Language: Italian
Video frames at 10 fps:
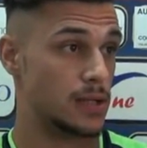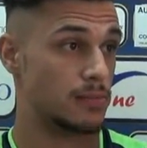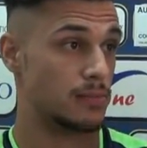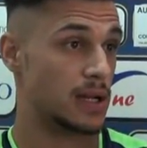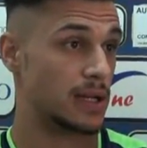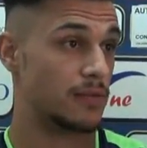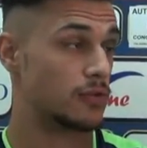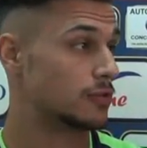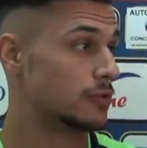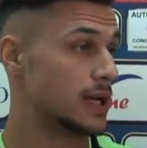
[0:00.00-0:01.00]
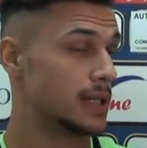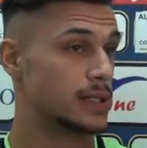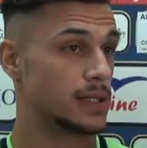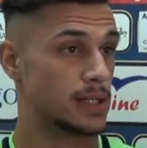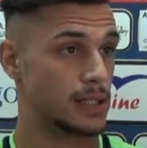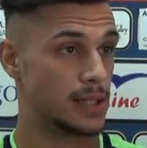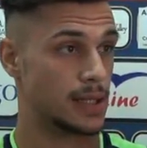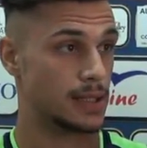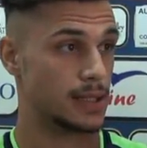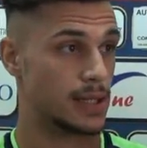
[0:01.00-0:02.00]
mm, anche fortunati
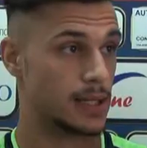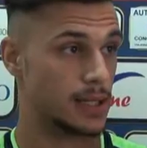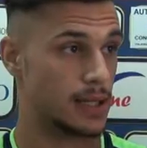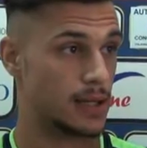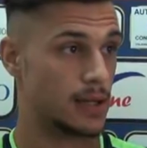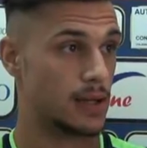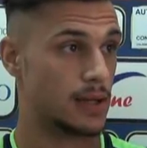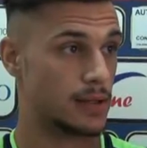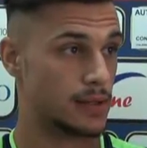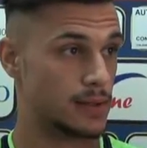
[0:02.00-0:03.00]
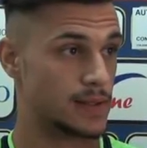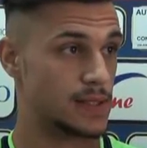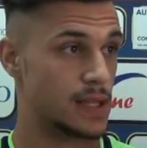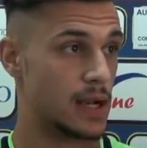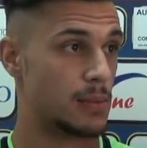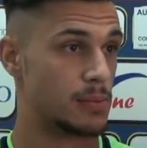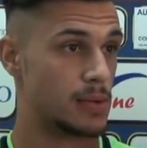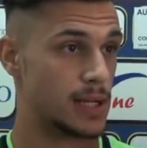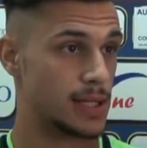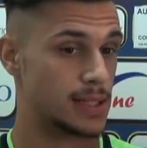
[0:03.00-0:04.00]
a andare a segnare la
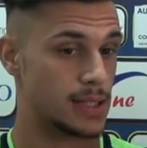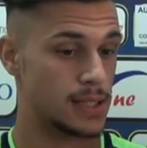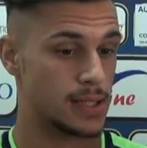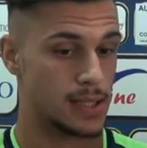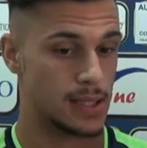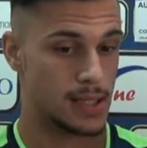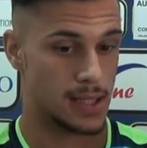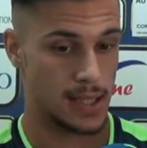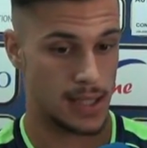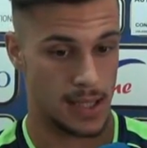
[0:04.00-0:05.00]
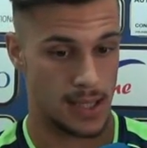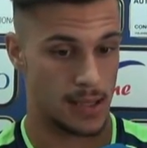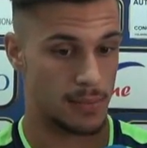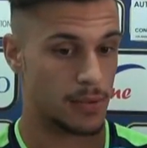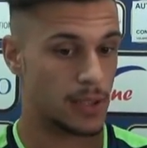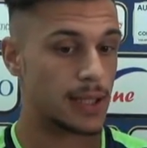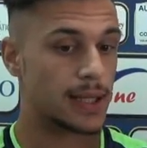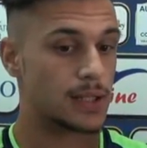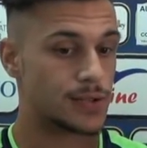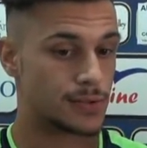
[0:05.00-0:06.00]
prima rete e poi il
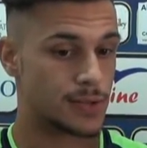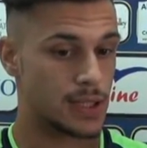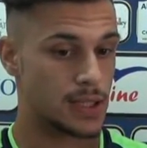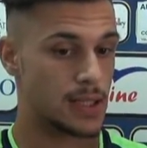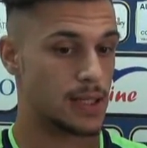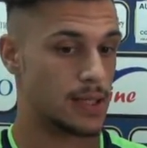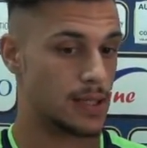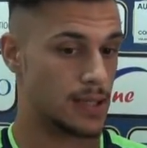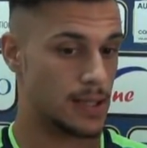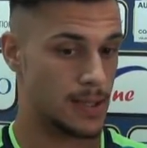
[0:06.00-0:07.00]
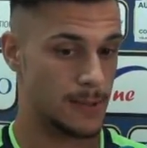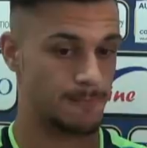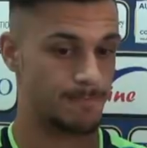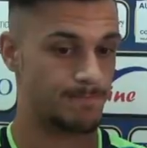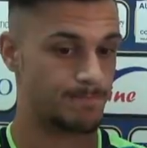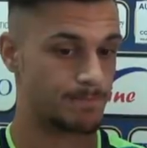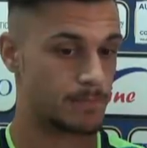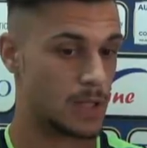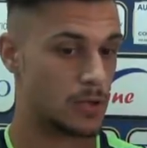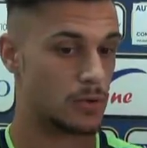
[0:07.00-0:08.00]
calcio è così. E,
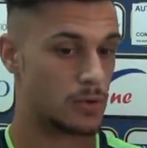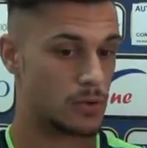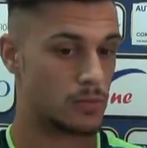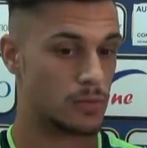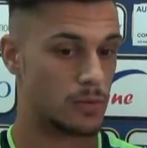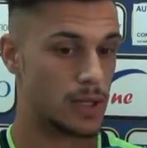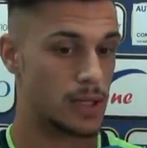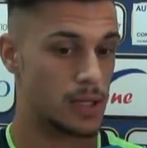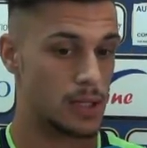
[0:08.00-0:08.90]
loro comunque